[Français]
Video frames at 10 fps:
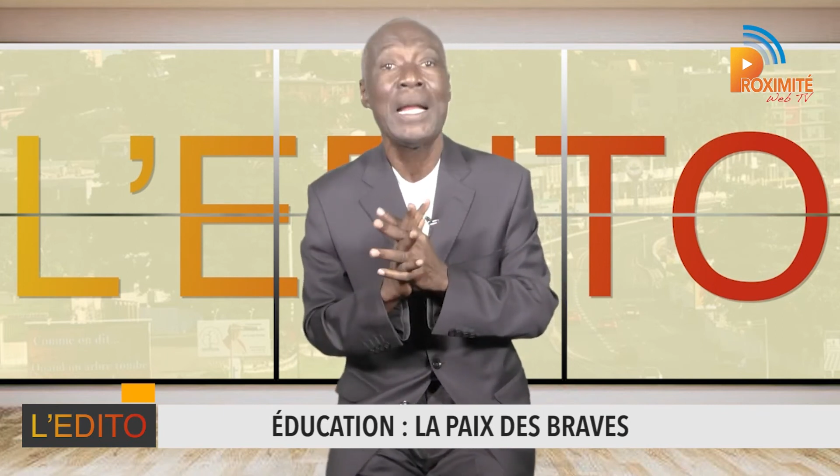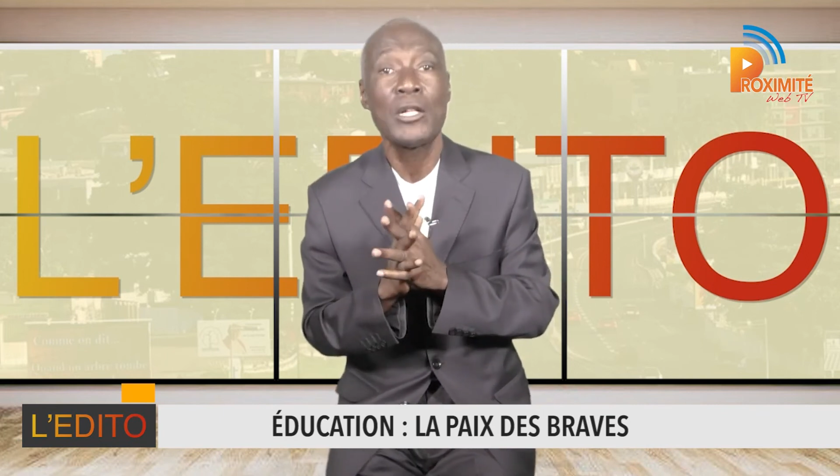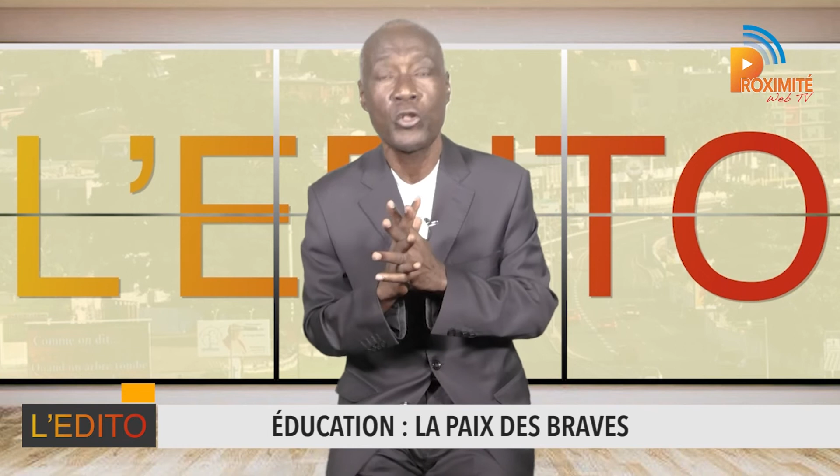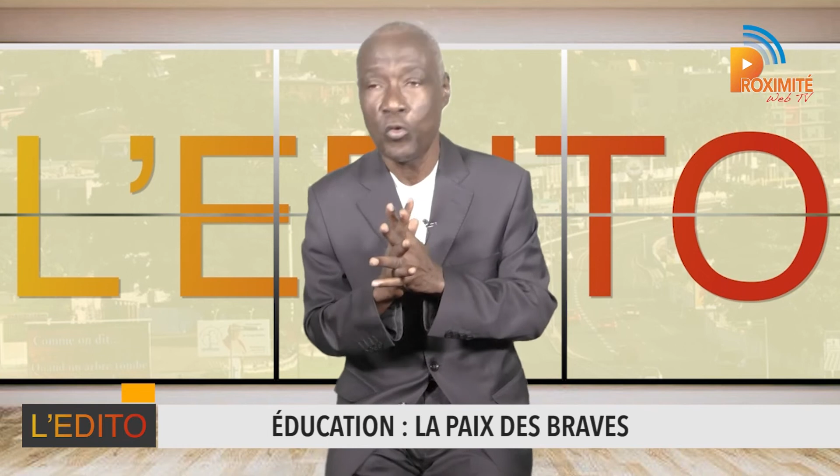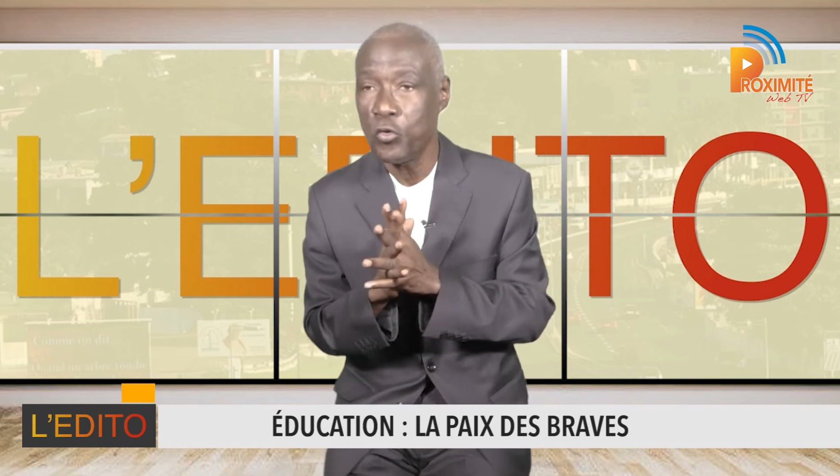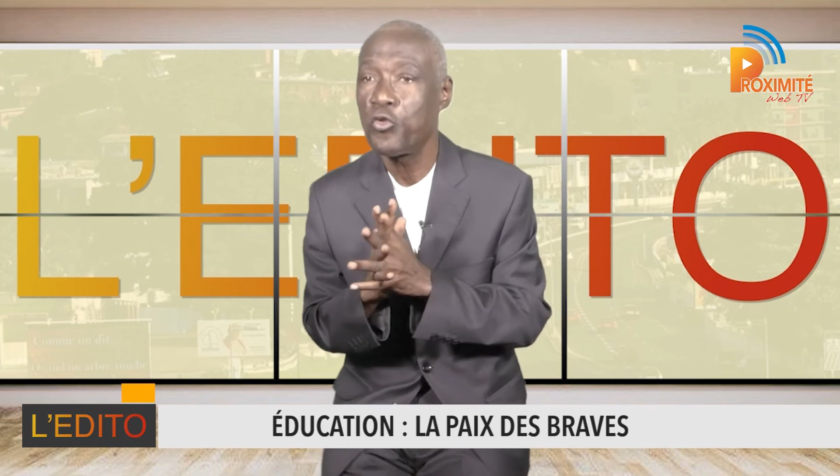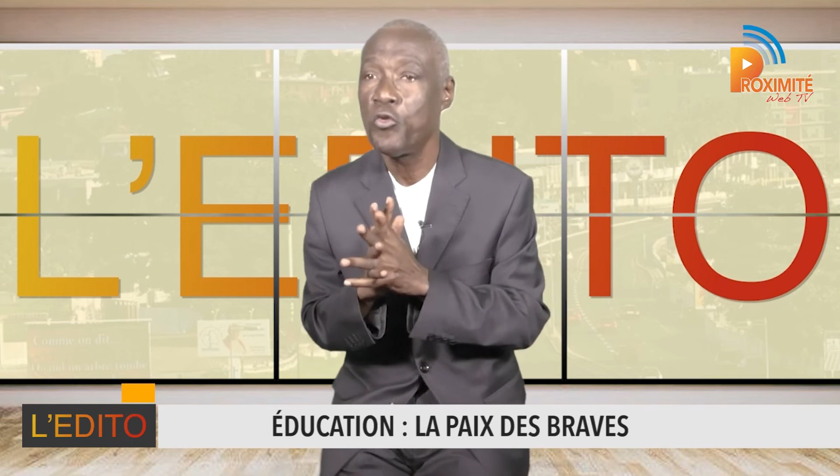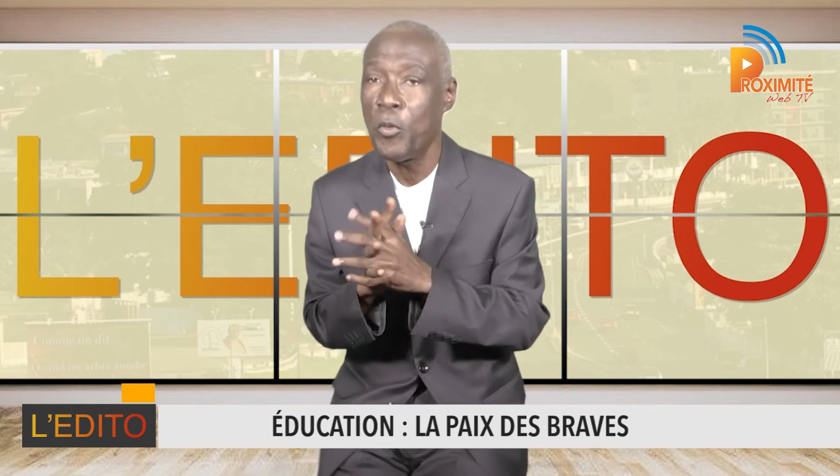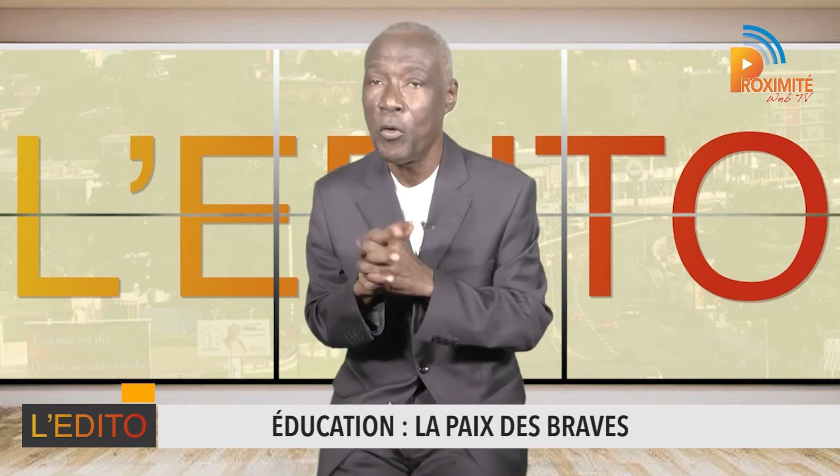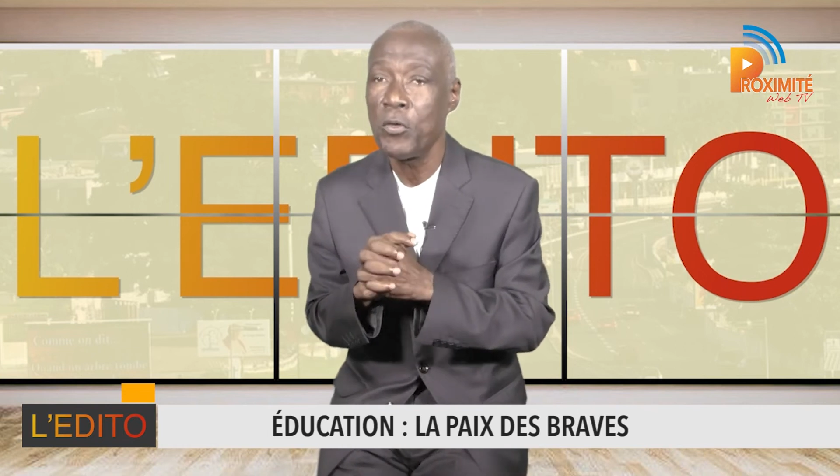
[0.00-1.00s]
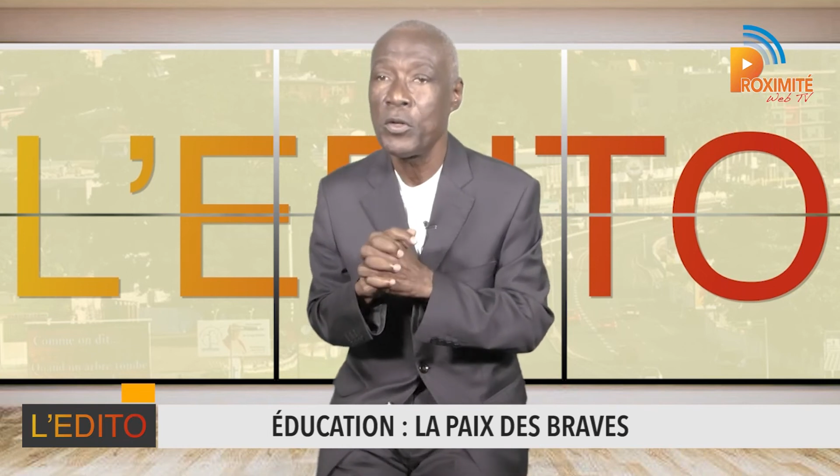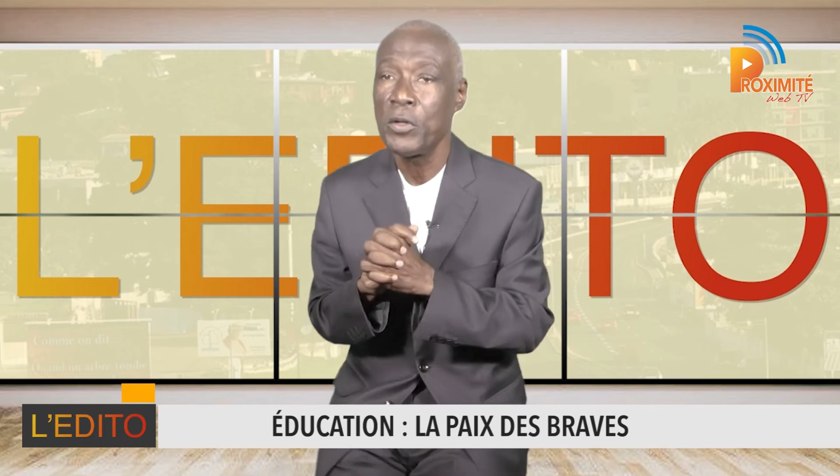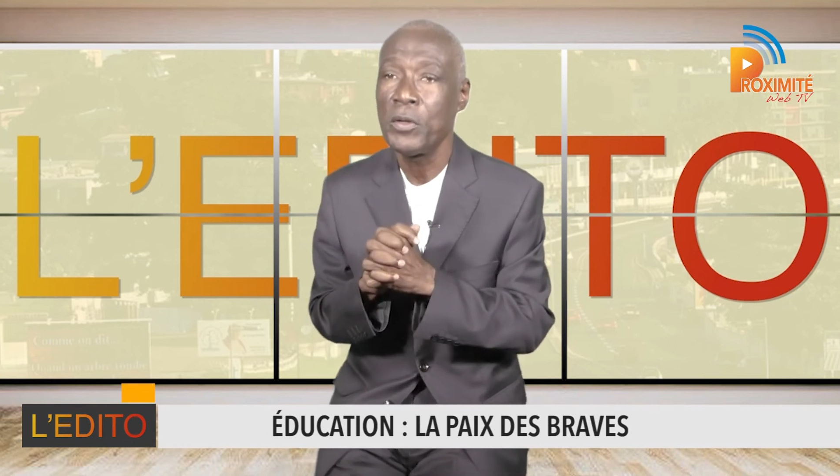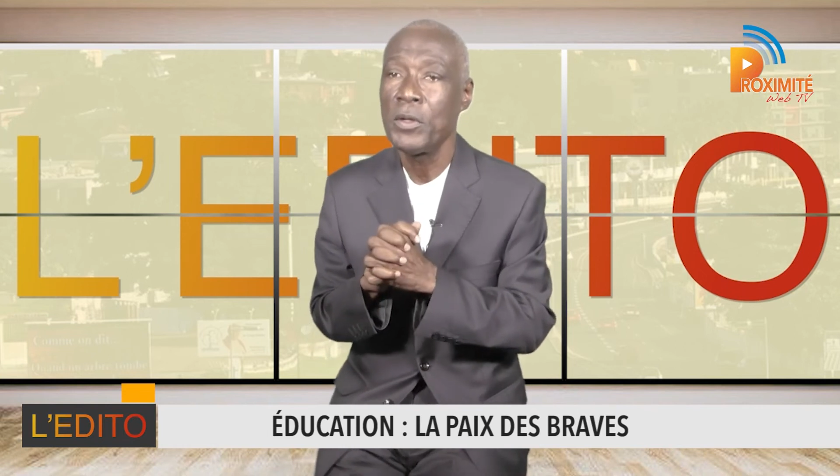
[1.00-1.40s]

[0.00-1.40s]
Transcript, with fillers: la chose du monde